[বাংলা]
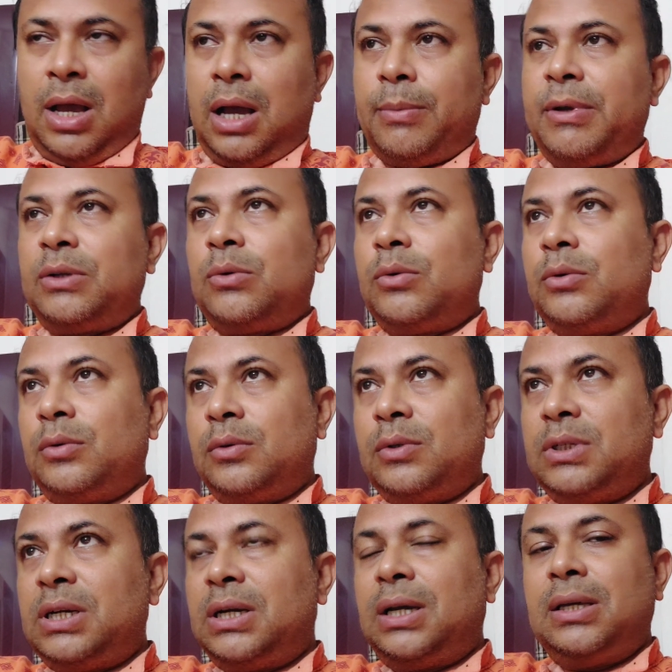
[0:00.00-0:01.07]
আবার কোনো কোনো
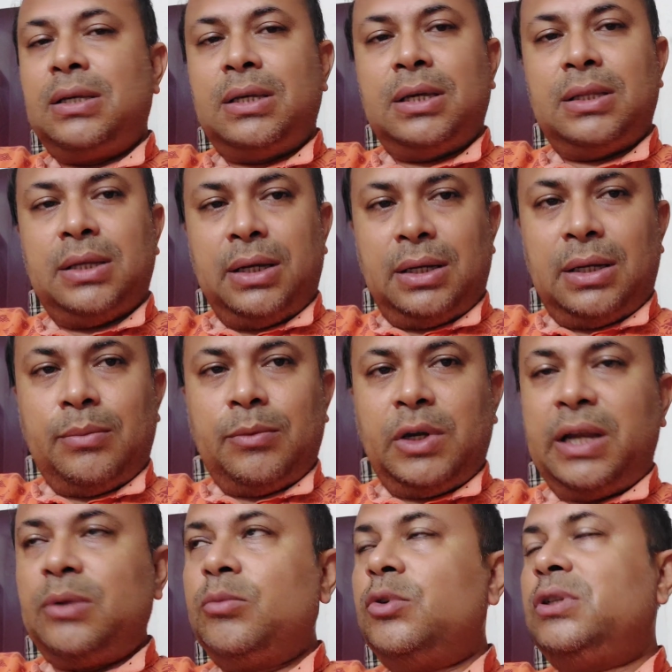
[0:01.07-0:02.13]
জায়গায় গিয়ে দেখলাম
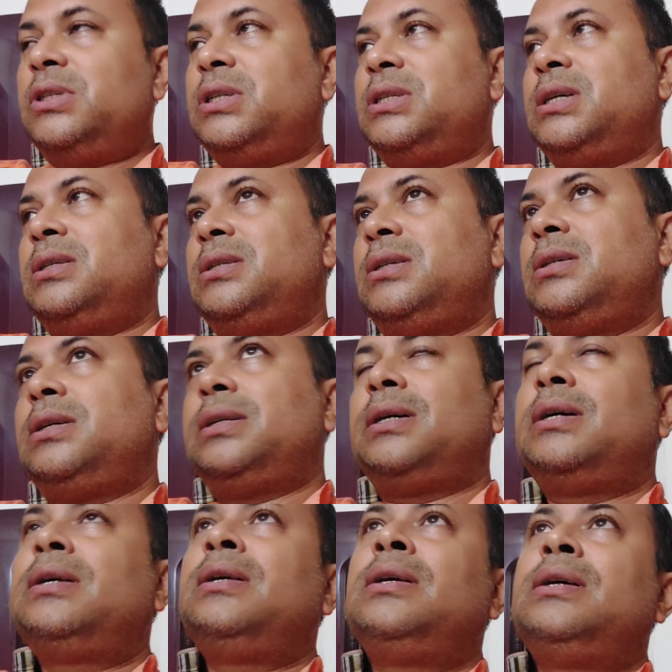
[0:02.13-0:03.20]
কেন বলতে চাইছি এটা
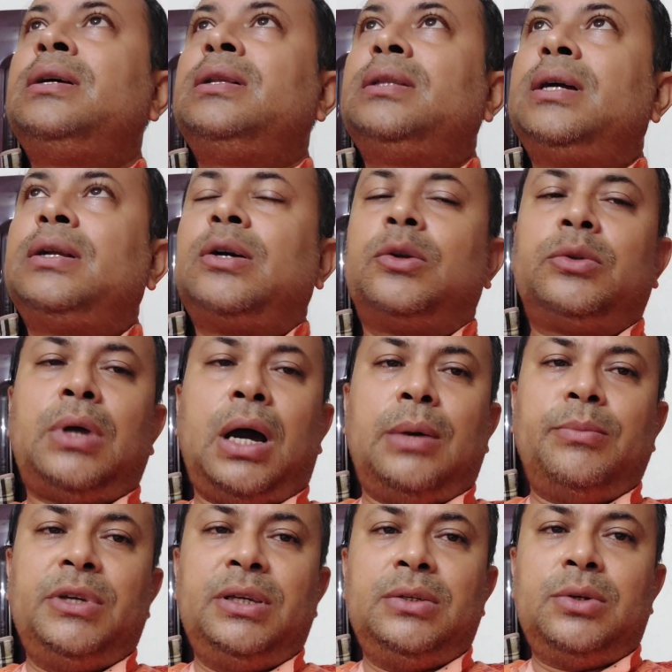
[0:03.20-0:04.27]
তার কারণ
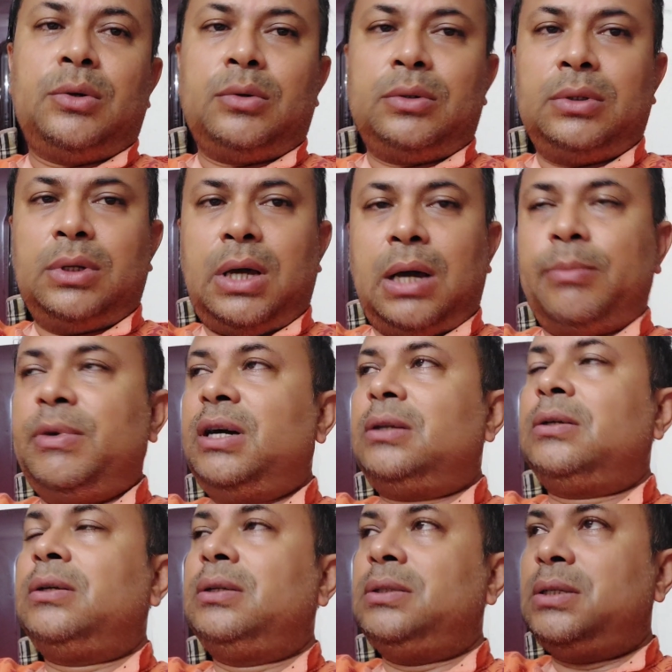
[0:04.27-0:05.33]
আমি যখন আমার
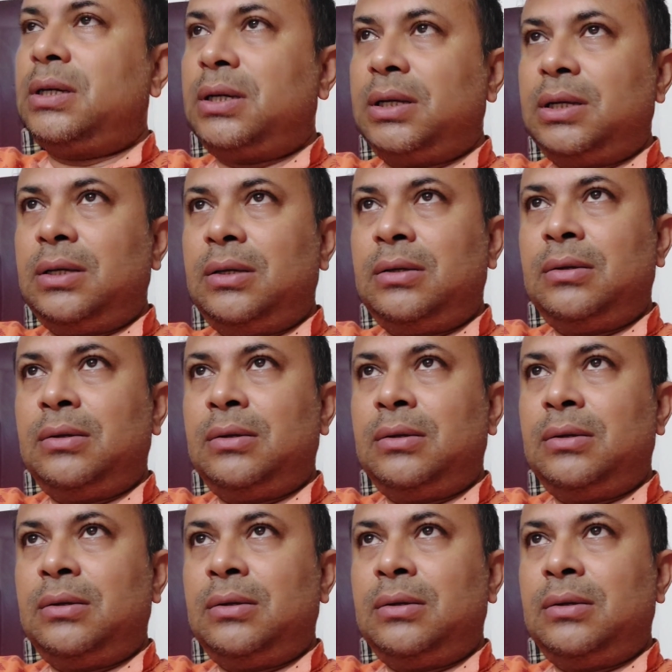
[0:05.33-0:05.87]
যেখানে